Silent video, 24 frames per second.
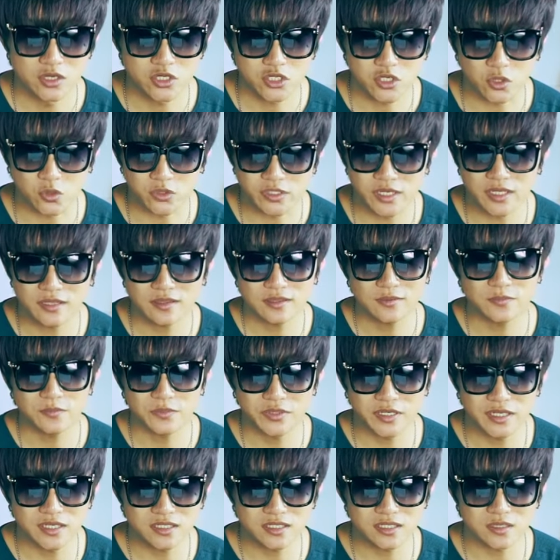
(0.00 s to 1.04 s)
首先
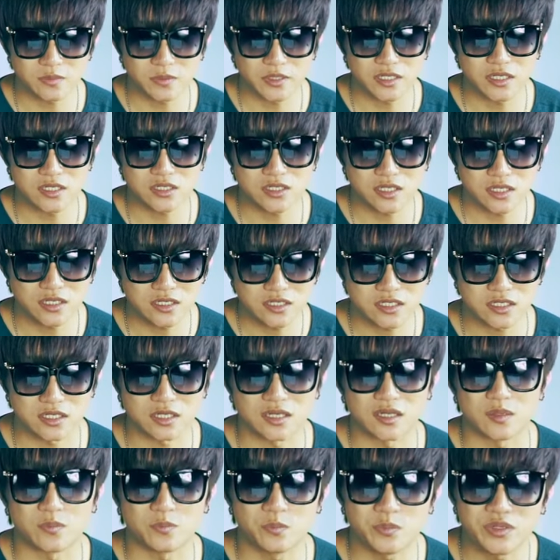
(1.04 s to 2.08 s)
，P 四 P 升
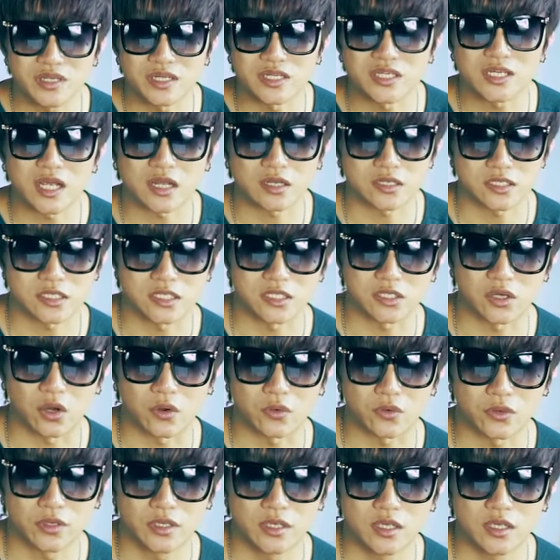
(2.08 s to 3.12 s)
级了避障系统，